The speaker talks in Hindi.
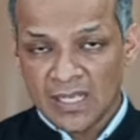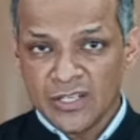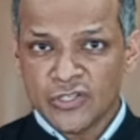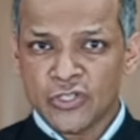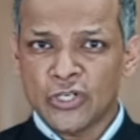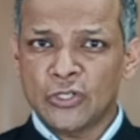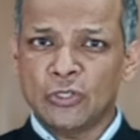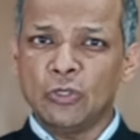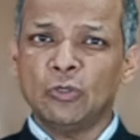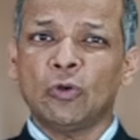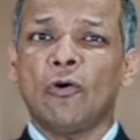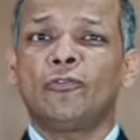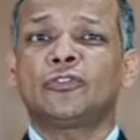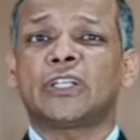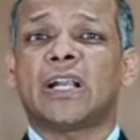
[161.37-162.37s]
इंस्टीट्यूट
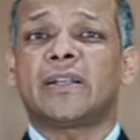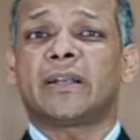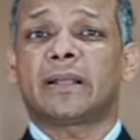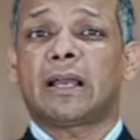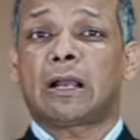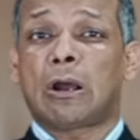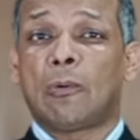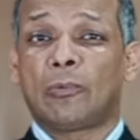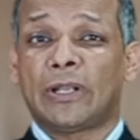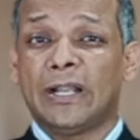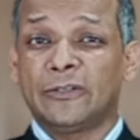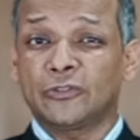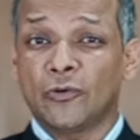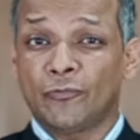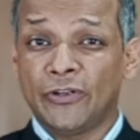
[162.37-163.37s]
ऑफ चार्टर्ड
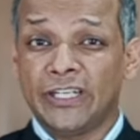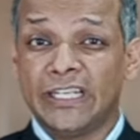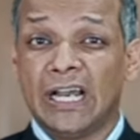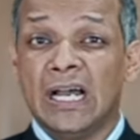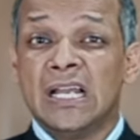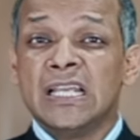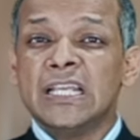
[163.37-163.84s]
अकाउंटेंट्स ऑफ इंडिया